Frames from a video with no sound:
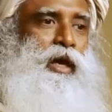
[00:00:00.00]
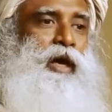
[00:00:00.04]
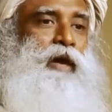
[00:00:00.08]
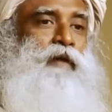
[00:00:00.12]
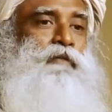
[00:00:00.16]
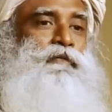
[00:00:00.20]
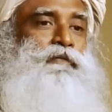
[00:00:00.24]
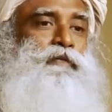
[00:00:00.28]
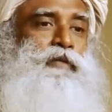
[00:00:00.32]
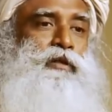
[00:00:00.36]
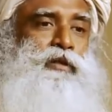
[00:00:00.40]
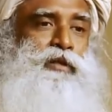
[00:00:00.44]

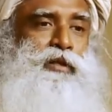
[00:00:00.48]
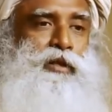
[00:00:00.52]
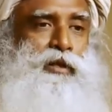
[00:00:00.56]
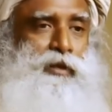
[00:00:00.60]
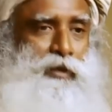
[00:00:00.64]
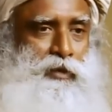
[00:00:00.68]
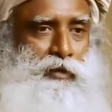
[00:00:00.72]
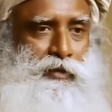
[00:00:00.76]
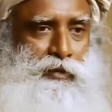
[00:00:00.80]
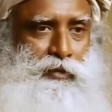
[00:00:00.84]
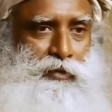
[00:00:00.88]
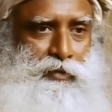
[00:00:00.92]
Что бы мы ни
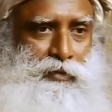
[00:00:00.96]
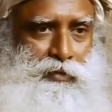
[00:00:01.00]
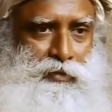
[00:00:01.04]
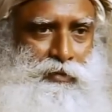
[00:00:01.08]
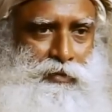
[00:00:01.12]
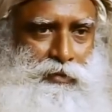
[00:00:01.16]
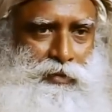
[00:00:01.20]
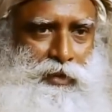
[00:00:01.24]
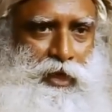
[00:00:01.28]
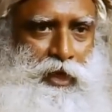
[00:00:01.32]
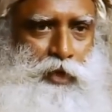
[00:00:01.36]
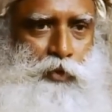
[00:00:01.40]
делали,
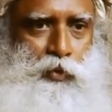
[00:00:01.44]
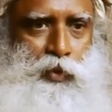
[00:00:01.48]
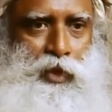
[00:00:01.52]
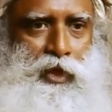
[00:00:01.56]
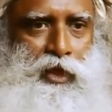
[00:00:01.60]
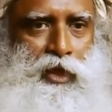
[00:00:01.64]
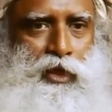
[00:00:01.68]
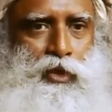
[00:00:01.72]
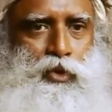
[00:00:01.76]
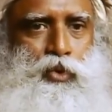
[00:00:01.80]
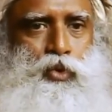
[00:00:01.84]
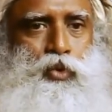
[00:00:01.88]
мы
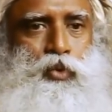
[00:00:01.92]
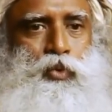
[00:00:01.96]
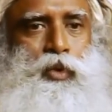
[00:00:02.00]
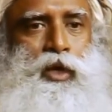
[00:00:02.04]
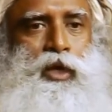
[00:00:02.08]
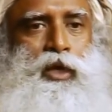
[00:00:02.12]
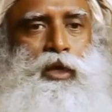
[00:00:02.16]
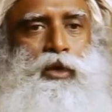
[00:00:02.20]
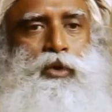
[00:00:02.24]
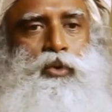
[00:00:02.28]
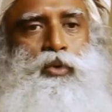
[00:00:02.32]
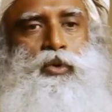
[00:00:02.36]
можем делать
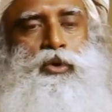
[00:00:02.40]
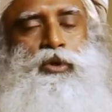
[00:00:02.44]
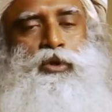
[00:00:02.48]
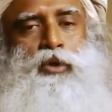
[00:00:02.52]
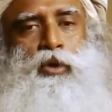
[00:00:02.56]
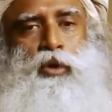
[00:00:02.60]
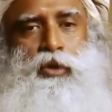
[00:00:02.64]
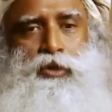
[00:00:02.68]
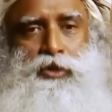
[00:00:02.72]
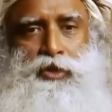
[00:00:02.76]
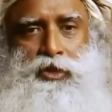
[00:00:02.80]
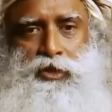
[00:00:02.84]
это
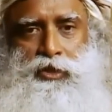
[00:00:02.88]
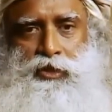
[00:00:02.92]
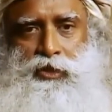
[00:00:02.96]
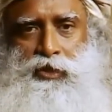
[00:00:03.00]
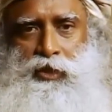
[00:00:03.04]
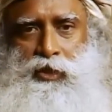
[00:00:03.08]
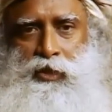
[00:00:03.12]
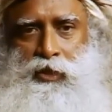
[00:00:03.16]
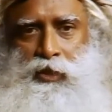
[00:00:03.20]
осознанно.